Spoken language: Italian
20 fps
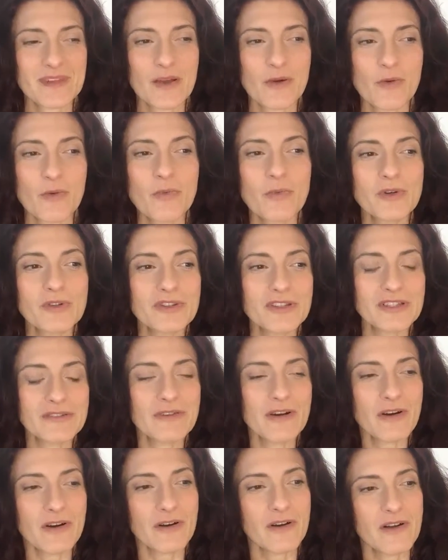Un
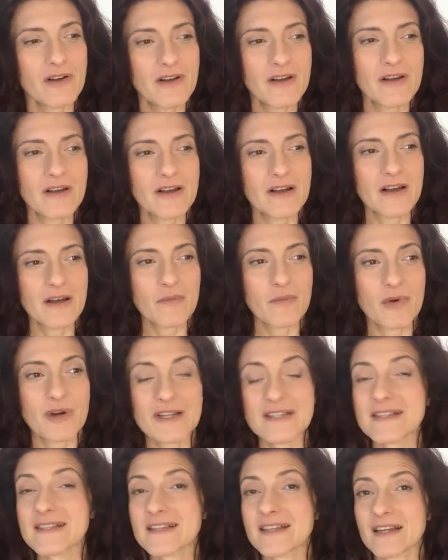motivo può
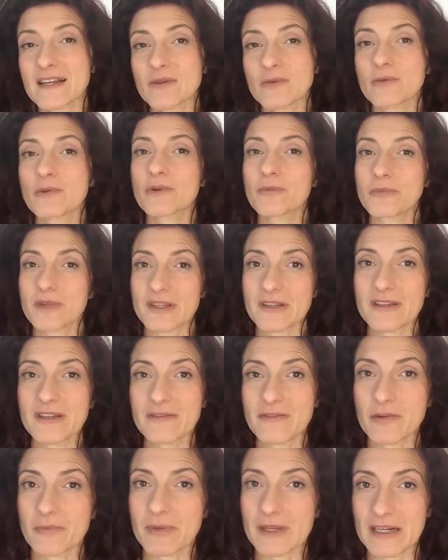essere un
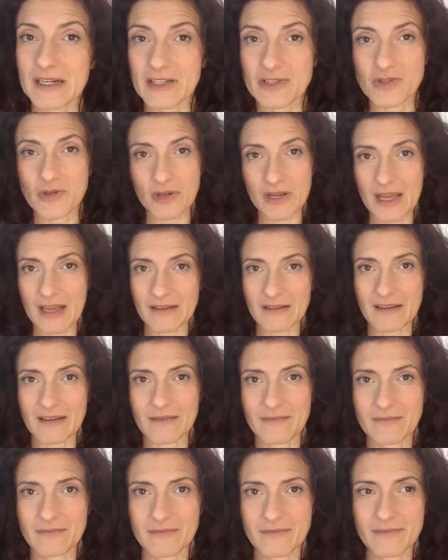obiettivo per la giornata,
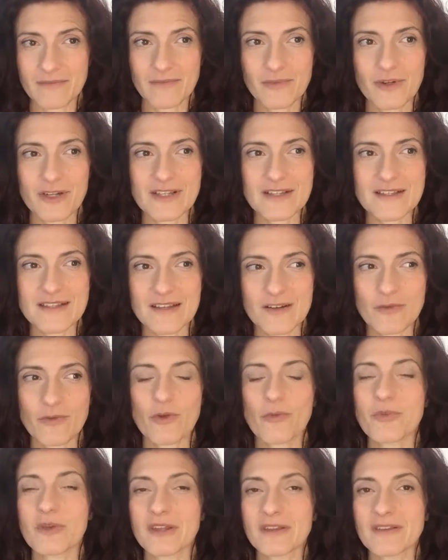può essere un
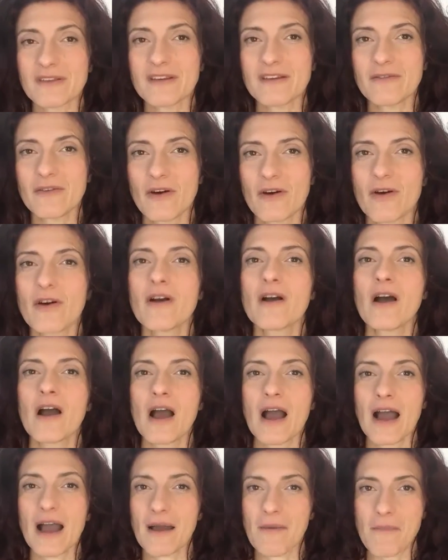obiettivo
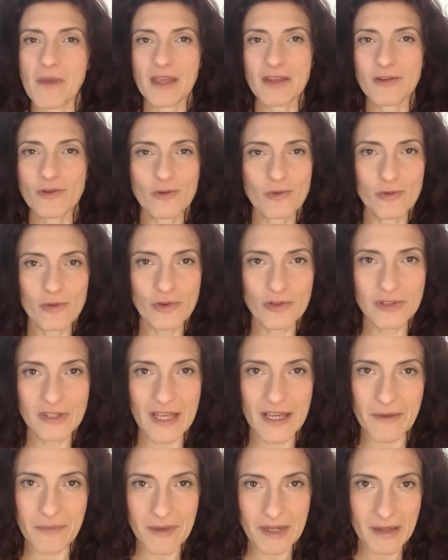a medio-lungo
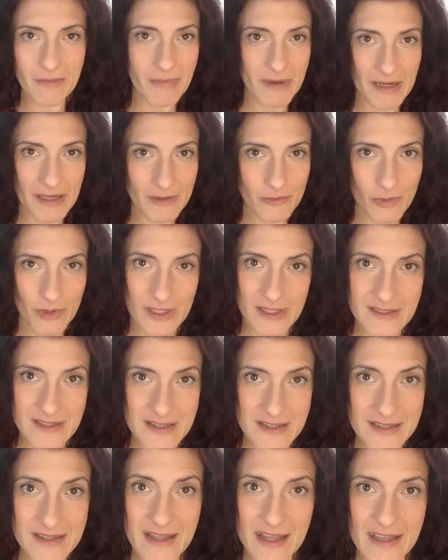termine per la tua
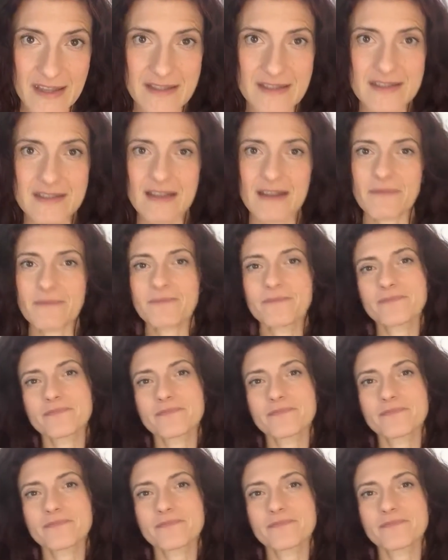esistenza